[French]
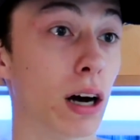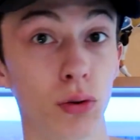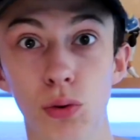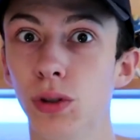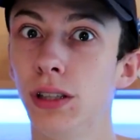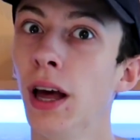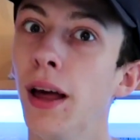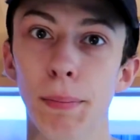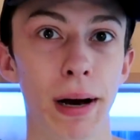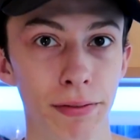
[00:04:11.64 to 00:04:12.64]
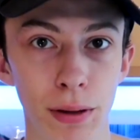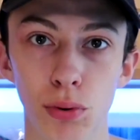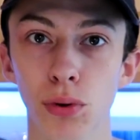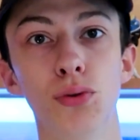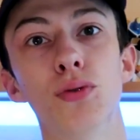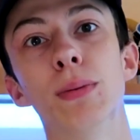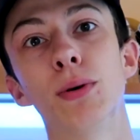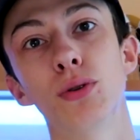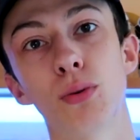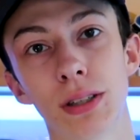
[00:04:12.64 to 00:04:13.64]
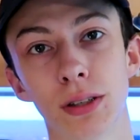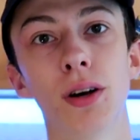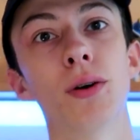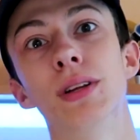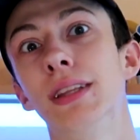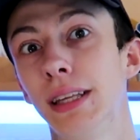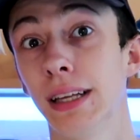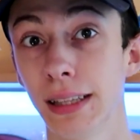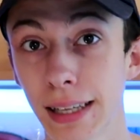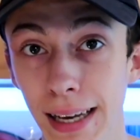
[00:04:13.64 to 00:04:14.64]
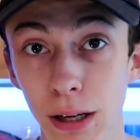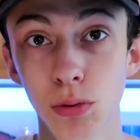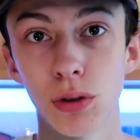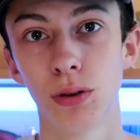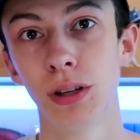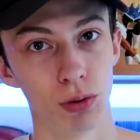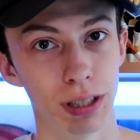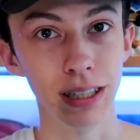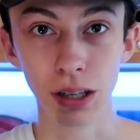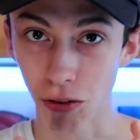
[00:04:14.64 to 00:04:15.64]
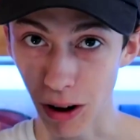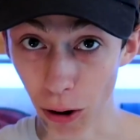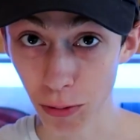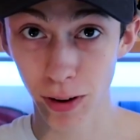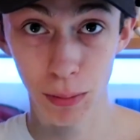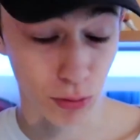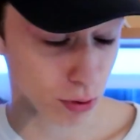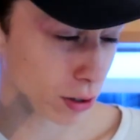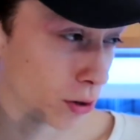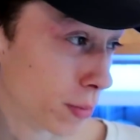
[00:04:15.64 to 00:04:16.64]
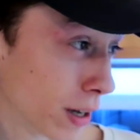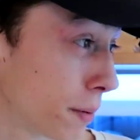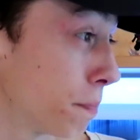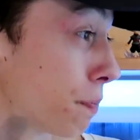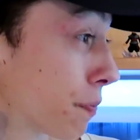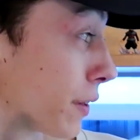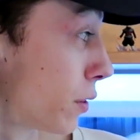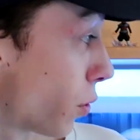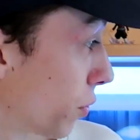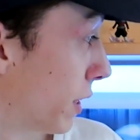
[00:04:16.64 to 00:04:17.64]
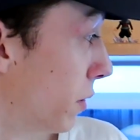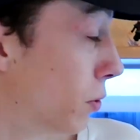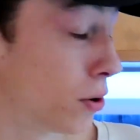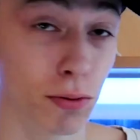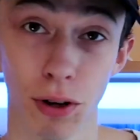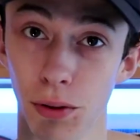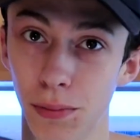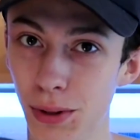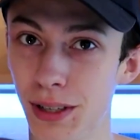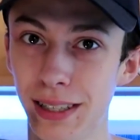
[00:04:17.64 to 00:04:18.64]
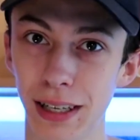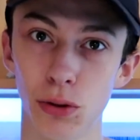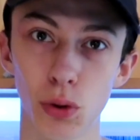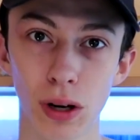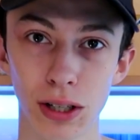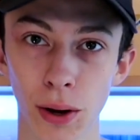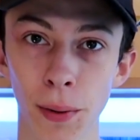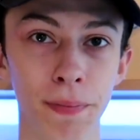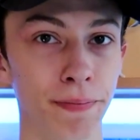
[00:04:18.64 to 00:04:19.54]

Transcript: Donc on dit parfait pour nous, on va prendre 3 heures, on était très contents, on s'est dit on va enfin pouvoir dormir tranquillement, faire une petite sieste de 3 heures.